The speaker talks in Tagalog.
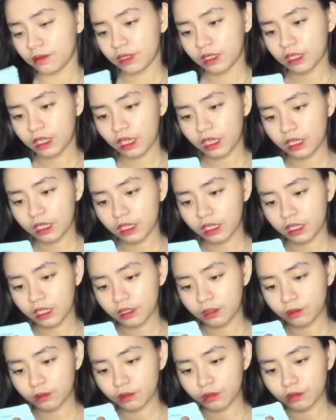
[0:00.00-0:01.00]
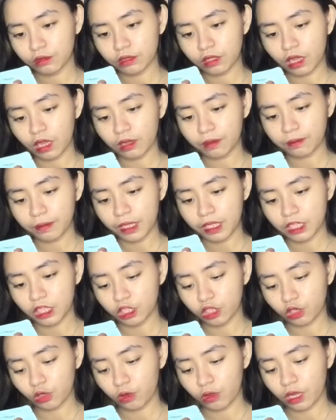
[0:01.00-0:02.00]
Ano nakalagay kung saang made
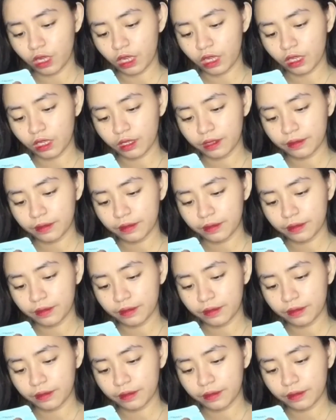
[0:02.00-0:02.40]
to ah.